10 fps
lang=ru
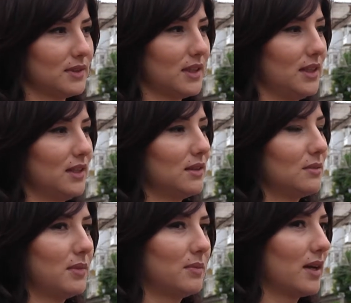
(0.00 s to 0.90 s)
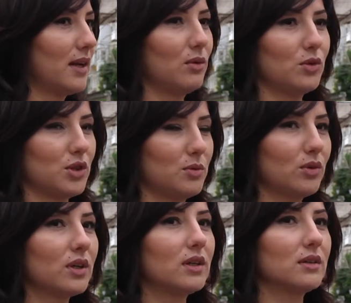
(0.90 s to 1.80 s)
Они могли очень
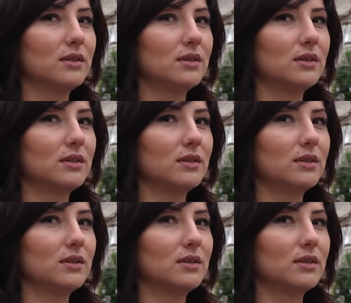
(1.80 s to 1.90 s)
много.